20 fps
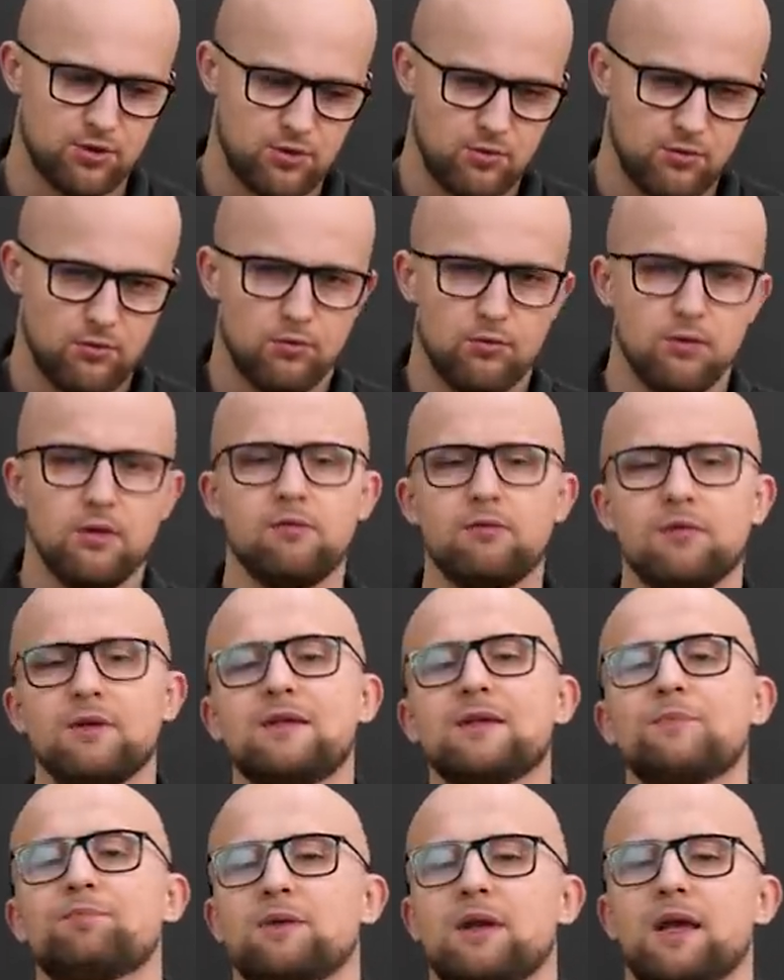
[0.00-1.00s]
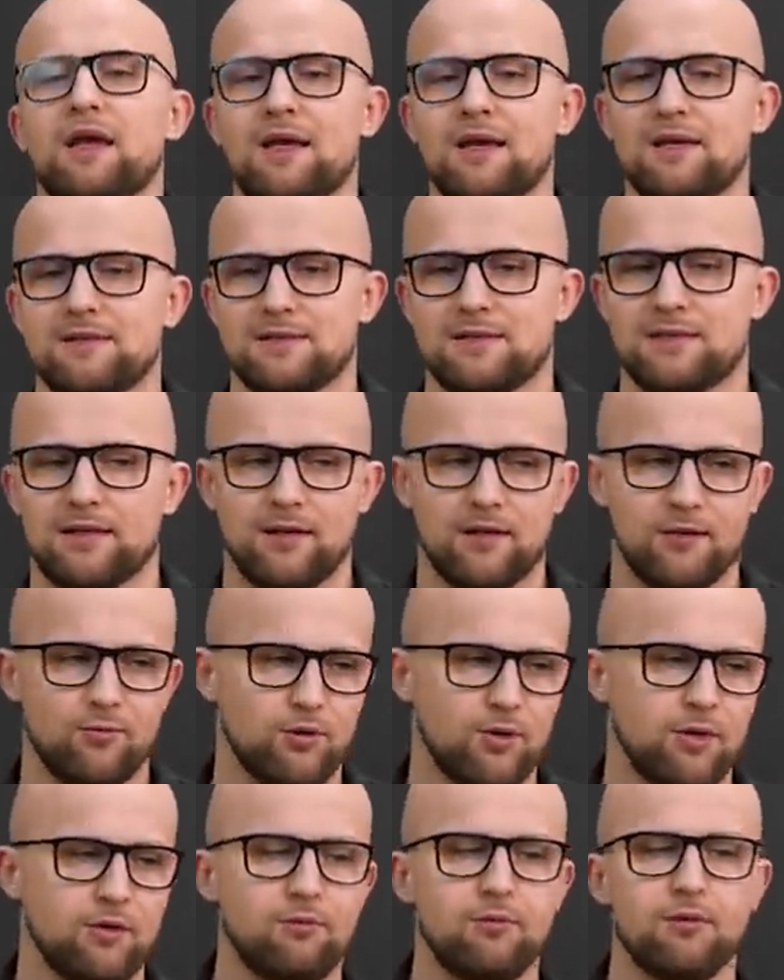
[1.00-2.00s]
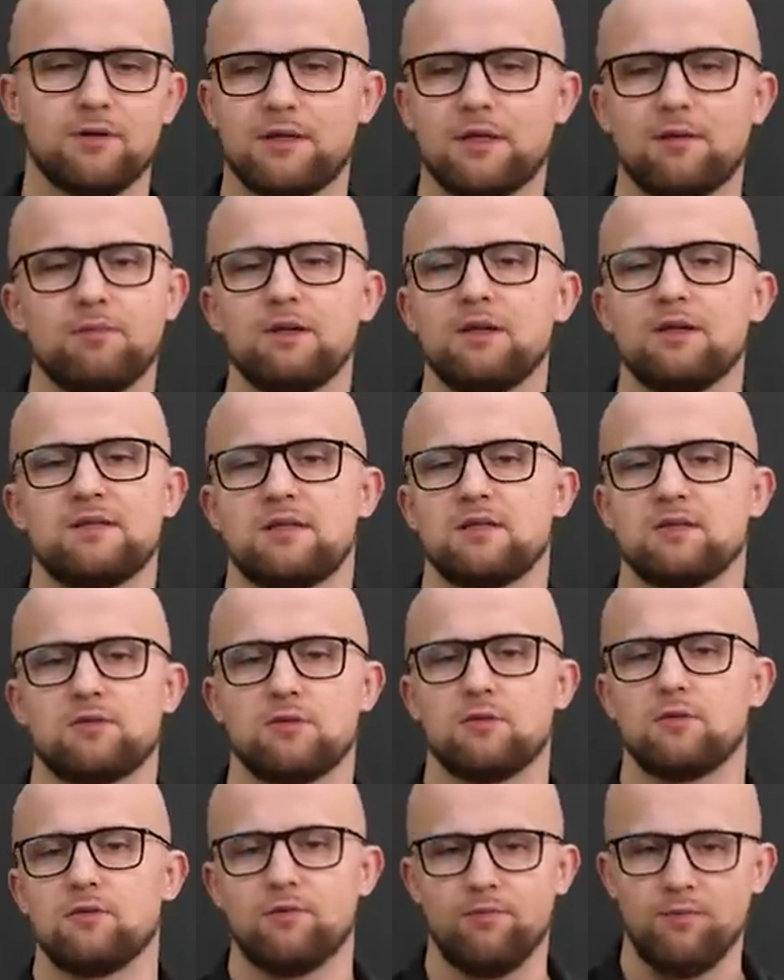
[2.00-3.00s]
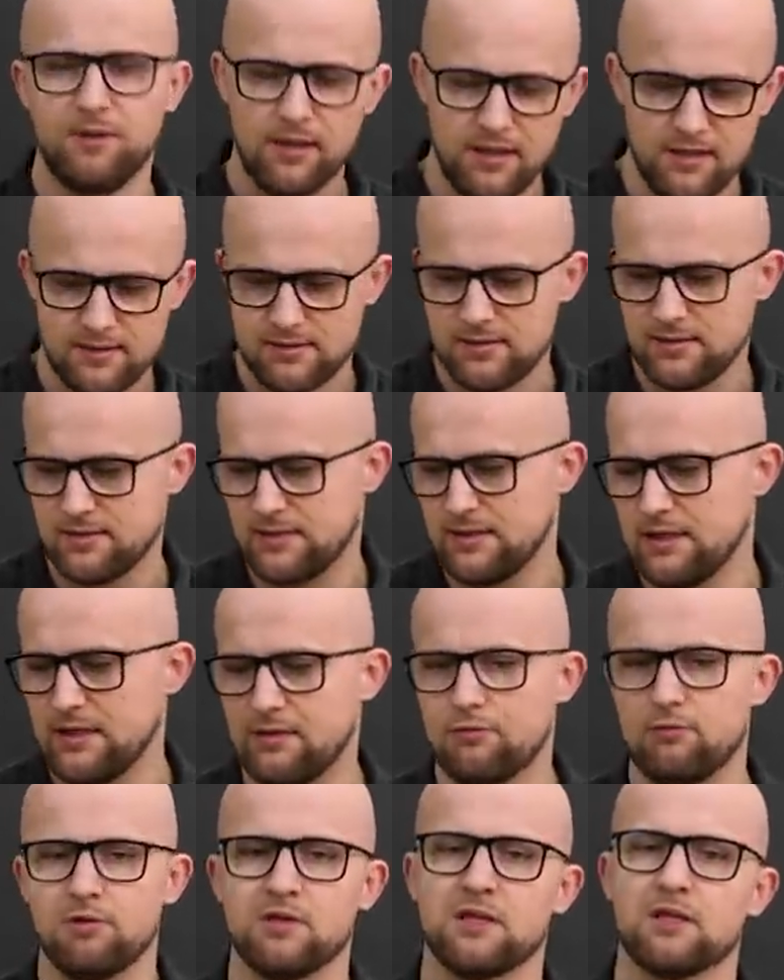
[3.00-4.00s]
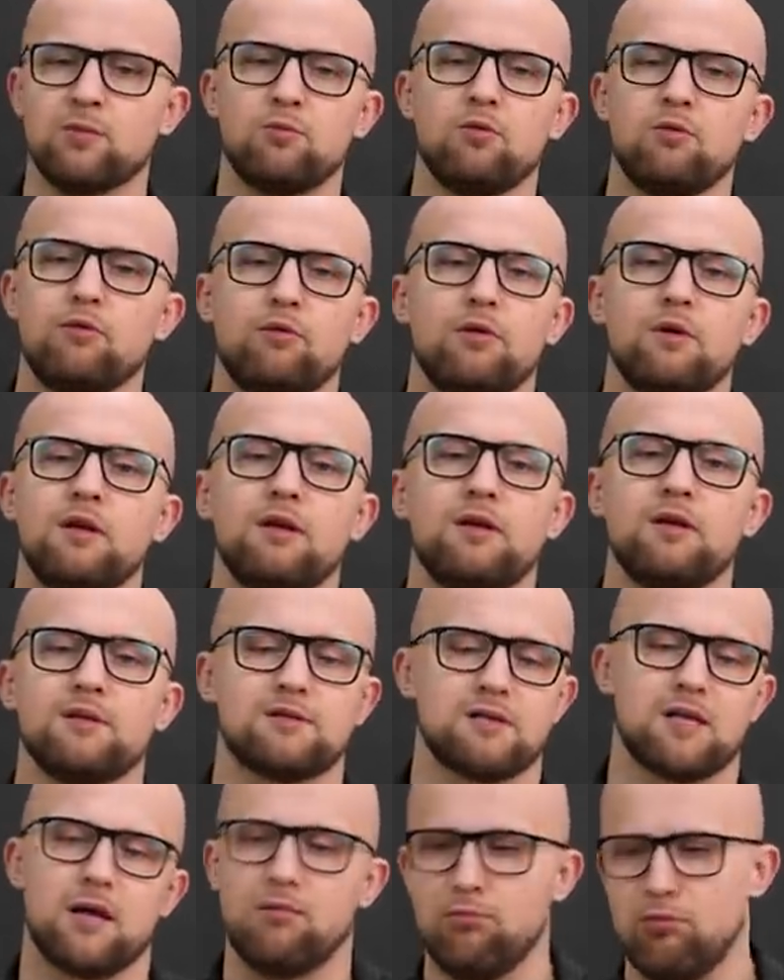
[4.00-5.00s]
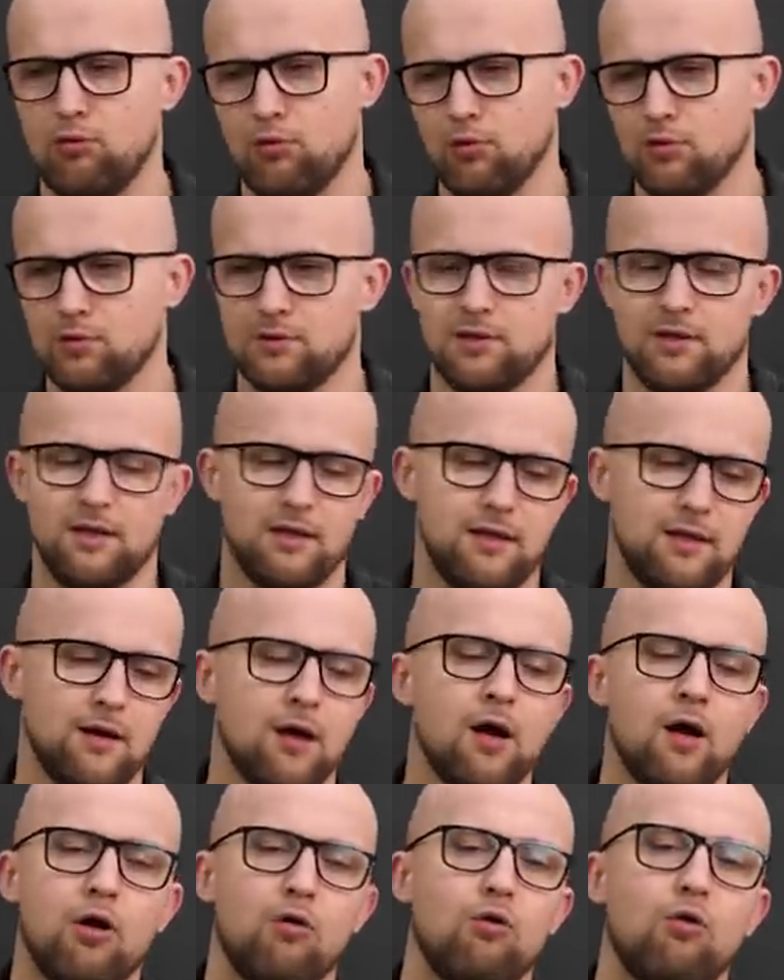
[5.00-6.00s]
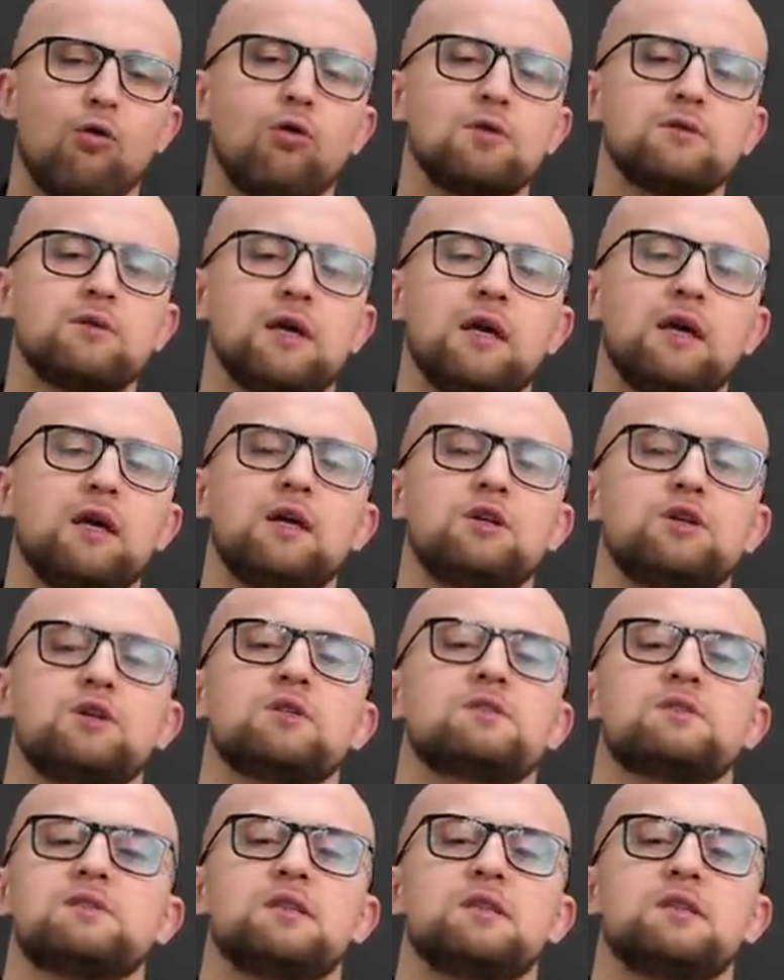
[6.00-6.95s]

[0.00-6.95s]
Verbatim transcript: Что ну, у него депрессия, у него там не сезон в бизнесе, его там уволили с работы или он ищет